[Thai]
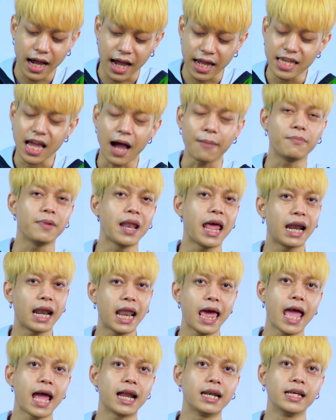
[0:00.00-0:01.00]
ขยับ
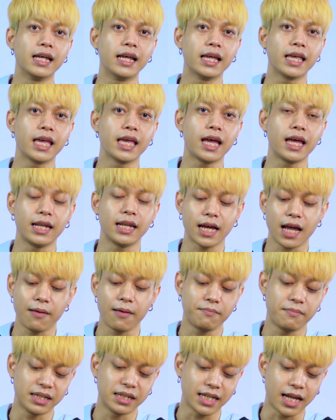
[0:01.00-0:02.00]
แรงๆหรืออย่างเงี้ยนะครั
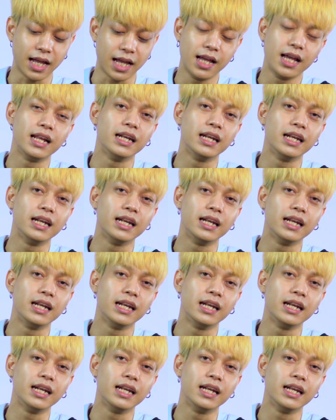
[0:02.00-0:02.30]
บมันจะ